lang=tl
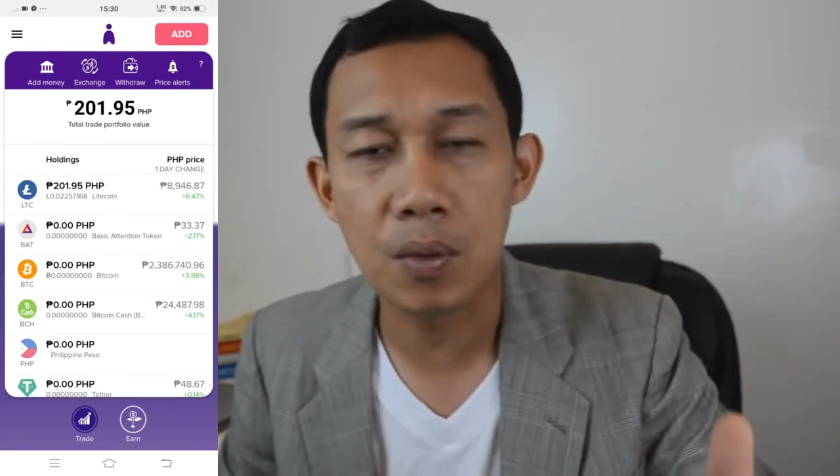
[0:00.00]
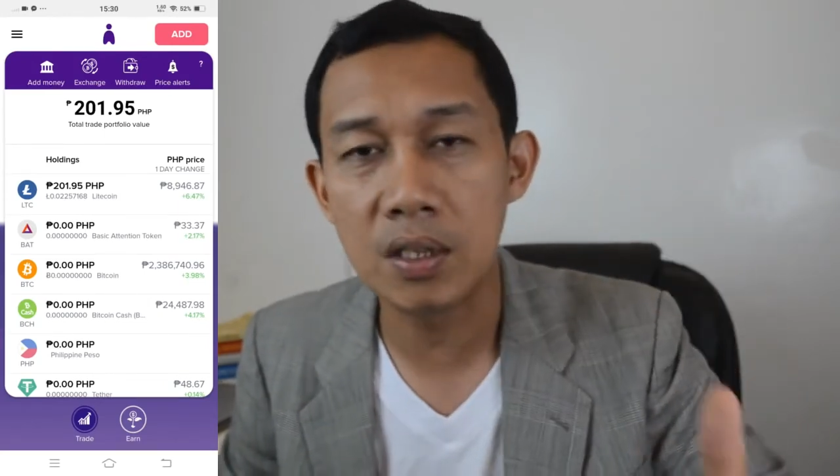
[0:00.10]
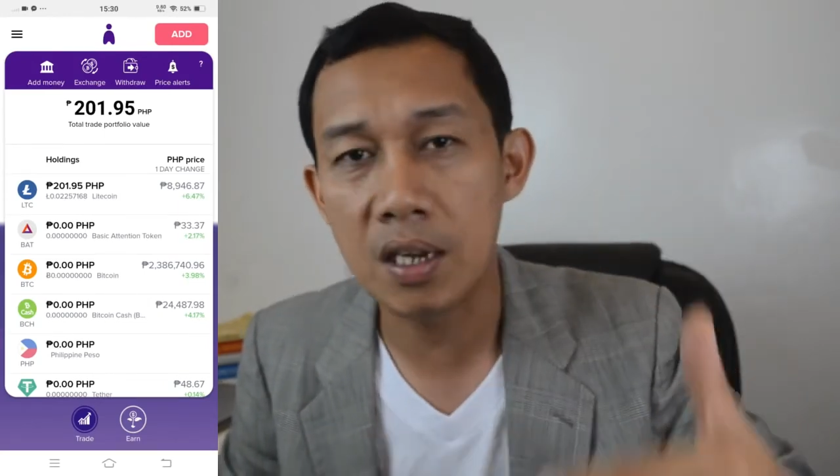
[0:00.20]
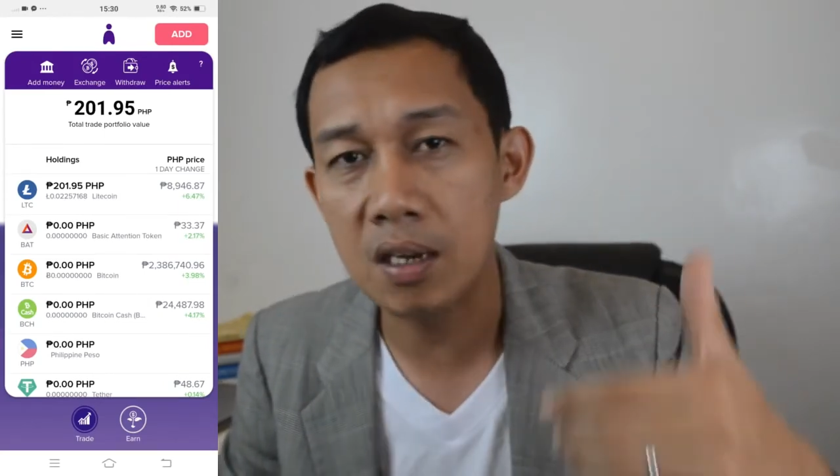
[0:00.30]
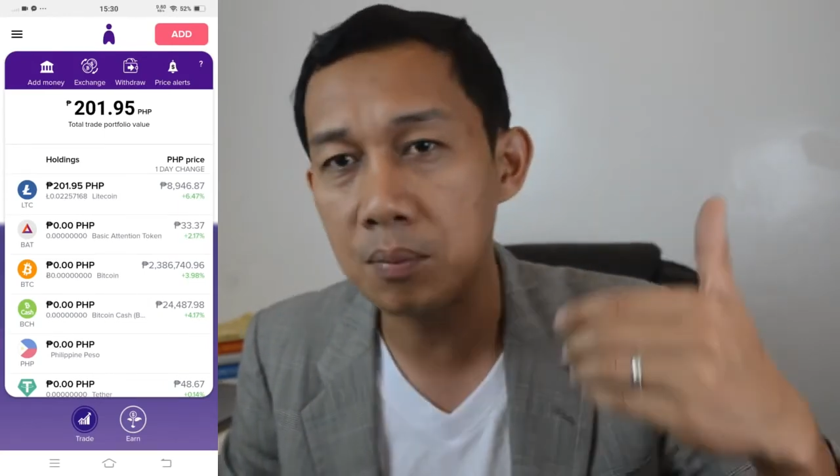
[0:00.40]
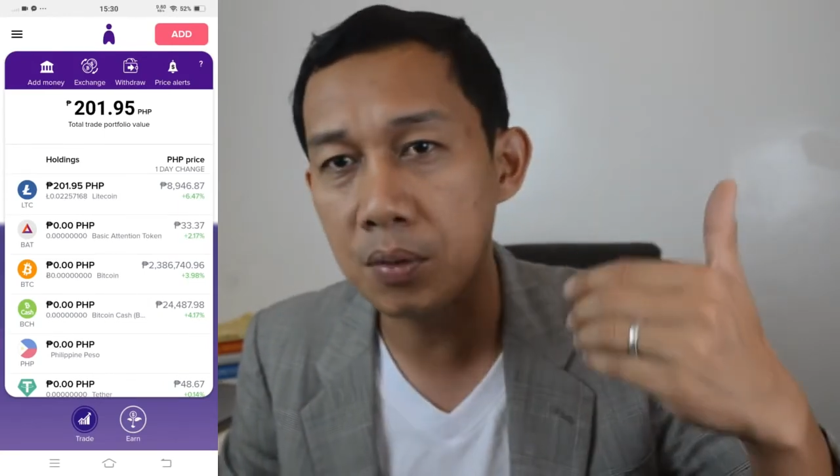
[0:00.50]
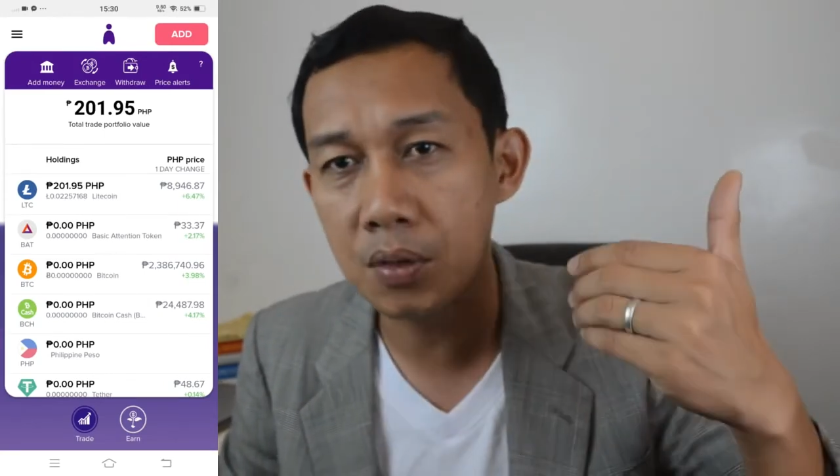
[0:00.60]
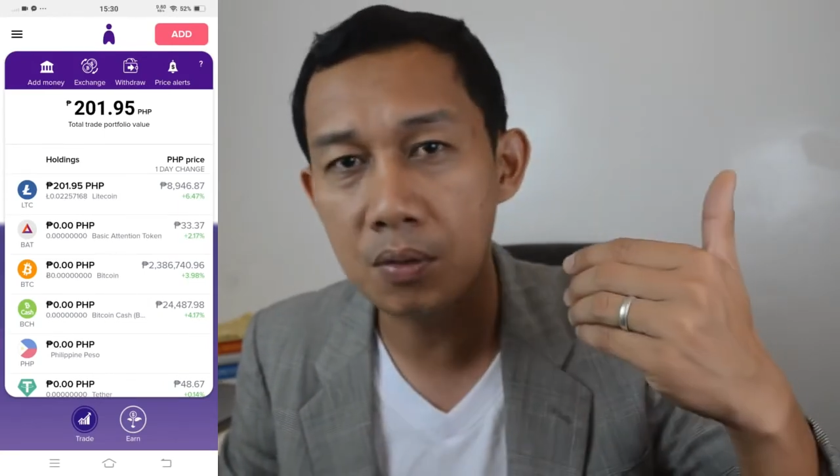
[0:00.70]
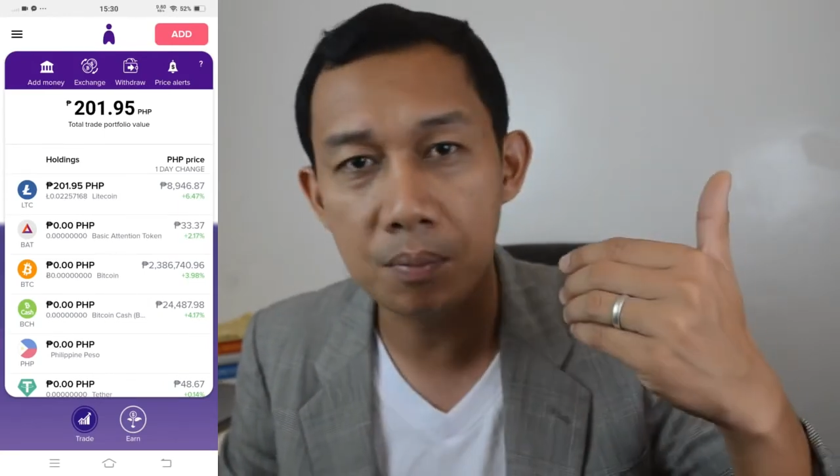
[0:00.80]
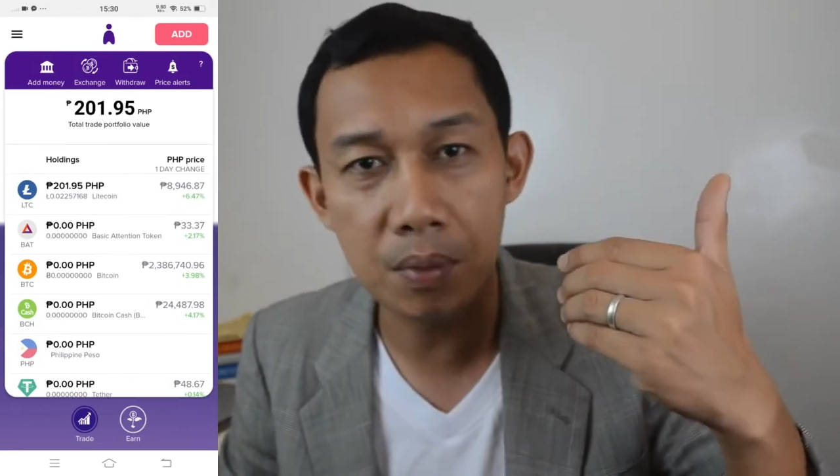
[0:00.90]
Pwede rin po
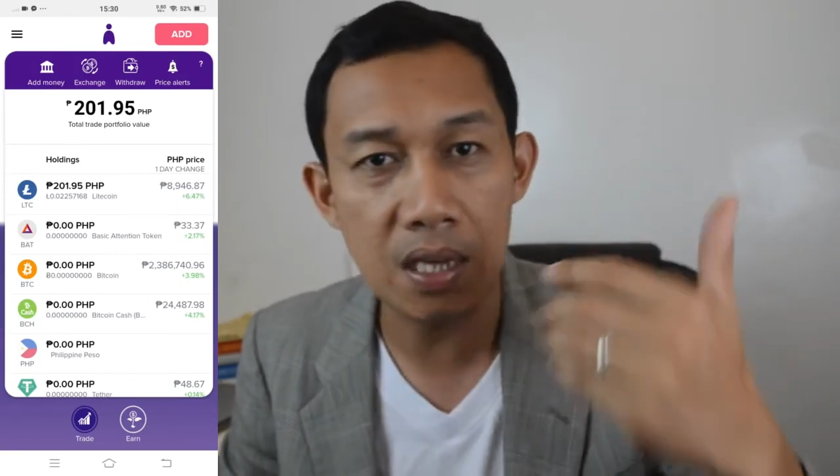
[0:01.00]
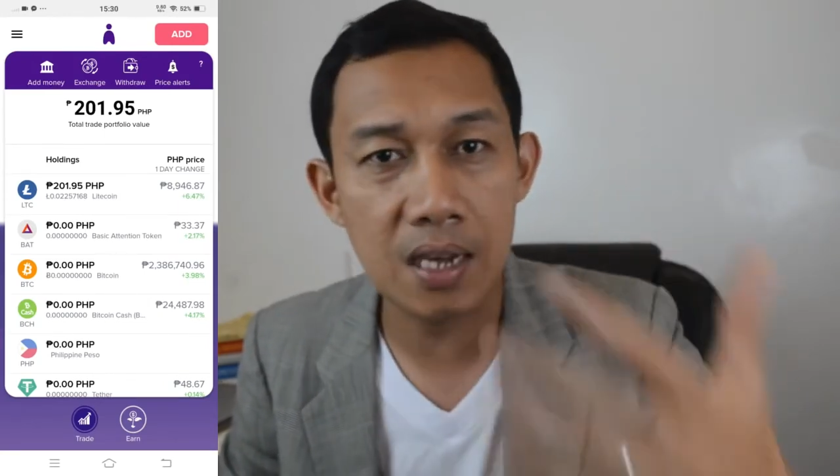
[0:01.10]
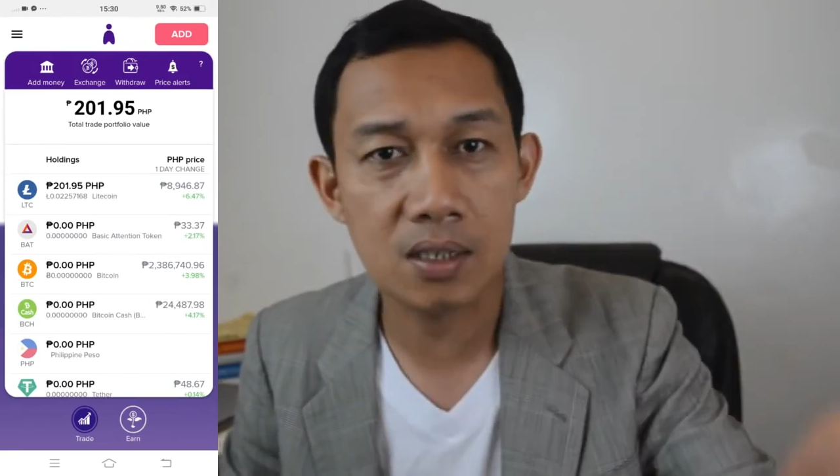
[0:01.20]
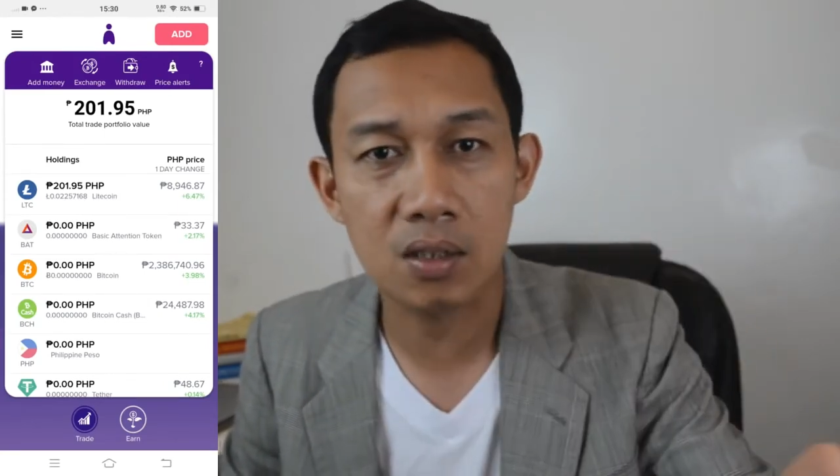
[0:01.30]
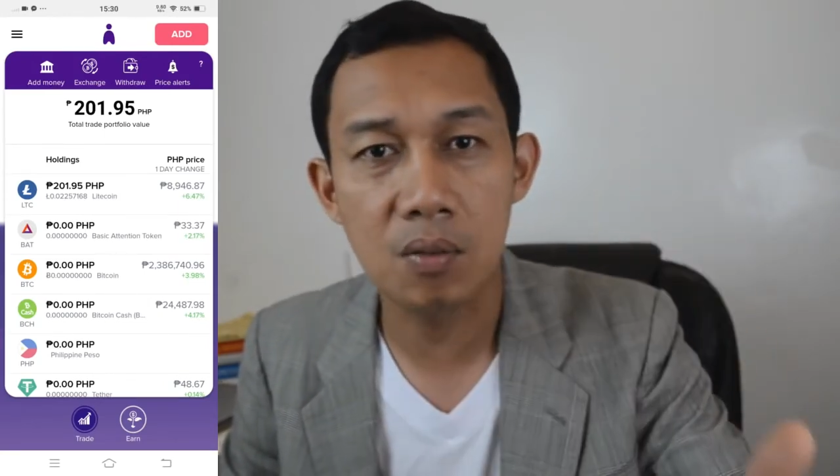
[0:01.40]
yung PDAX